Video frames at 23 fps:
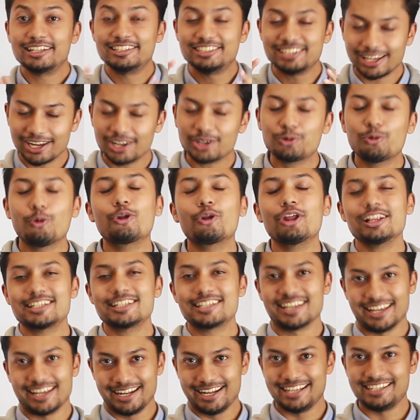যারা
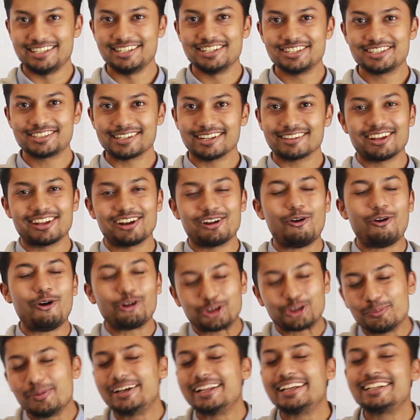করেছেন এই জিনিসটা তারা
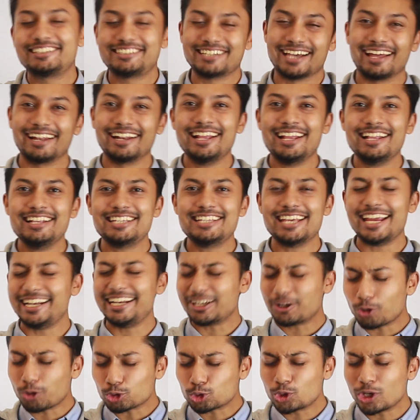অটোমেটিক জানেন যে এটা
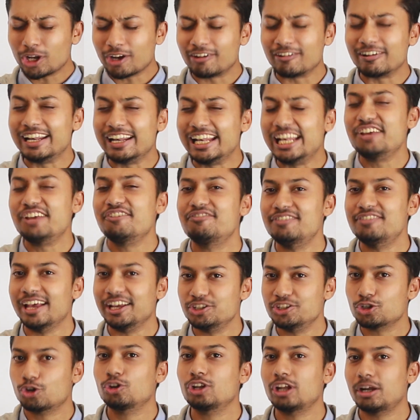কতটা রিলিফ দেয়
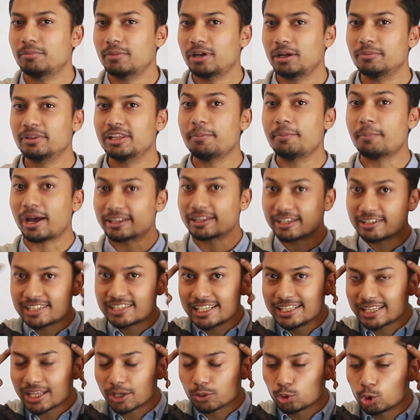যখন আমরা আমাদের মাথার
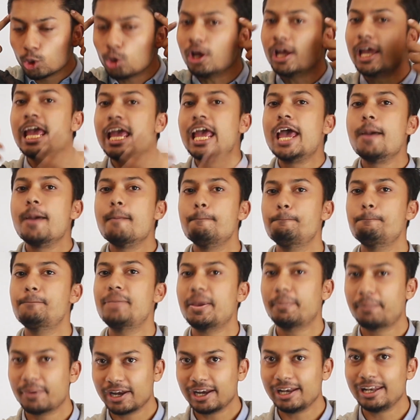চিন্তাগুলো
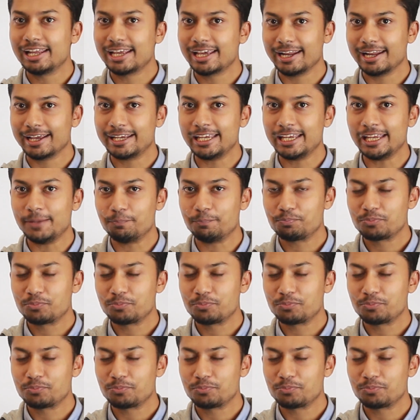পেপারে লিখে রাখি